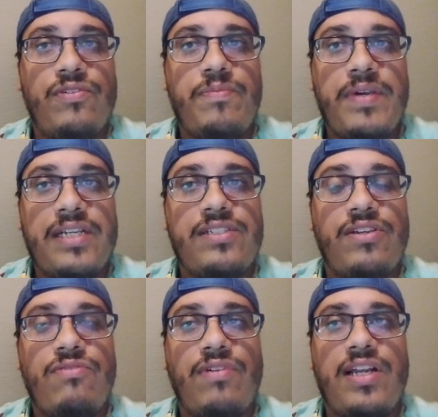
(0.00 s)

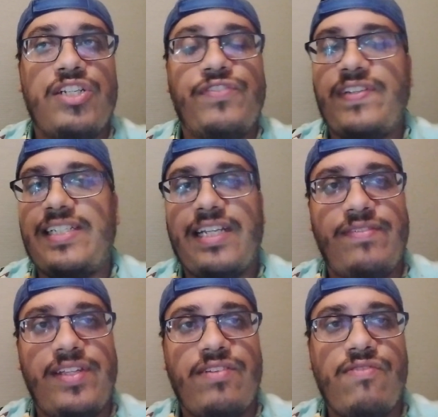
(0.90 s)
personnes, voilà, je fais cette
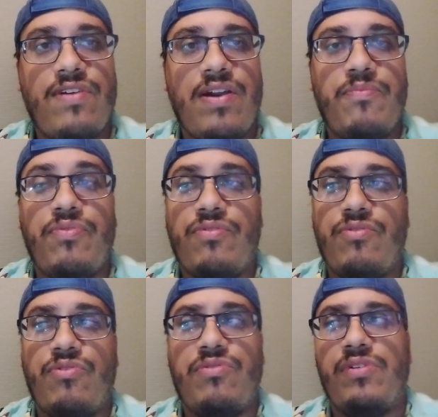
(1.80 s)
vidéo un peu